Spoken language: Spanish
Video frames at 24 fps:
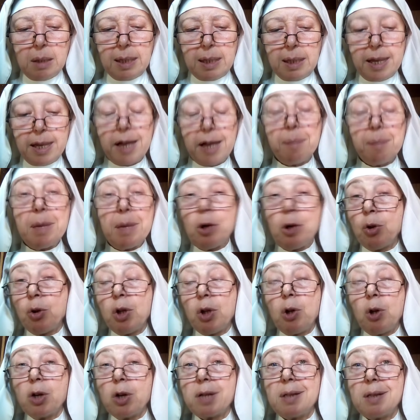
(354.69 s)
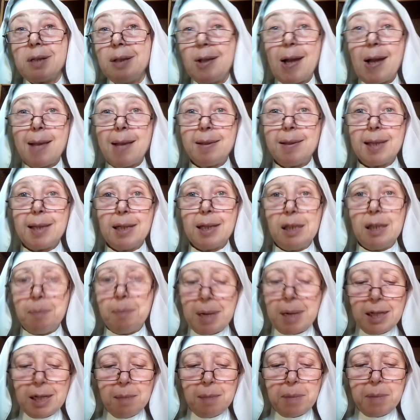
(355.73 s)
Hermanos, de lo que se trata, ni
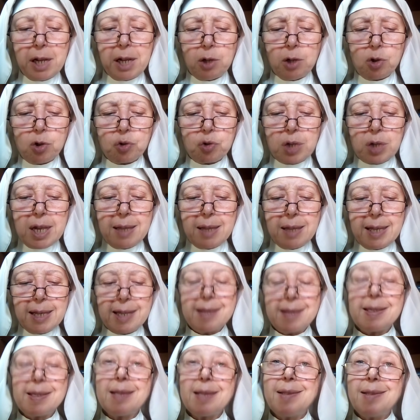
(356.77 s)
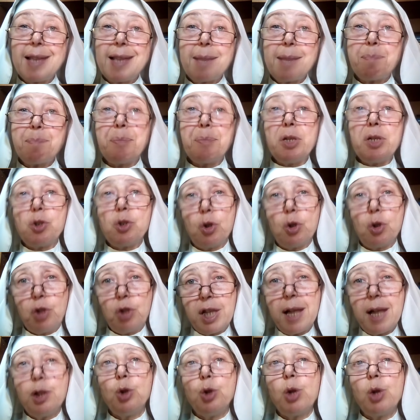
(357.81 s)
más ni menos, es de que se está
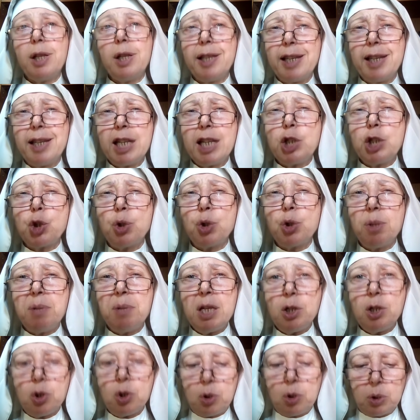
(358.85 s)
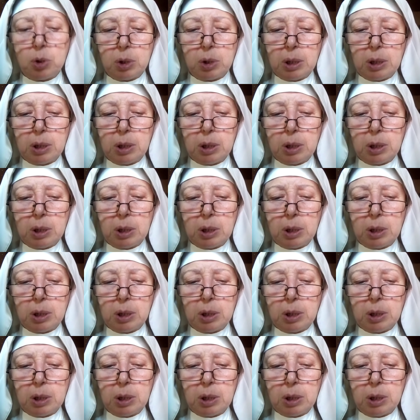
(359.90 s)
pisoteando el derecho divino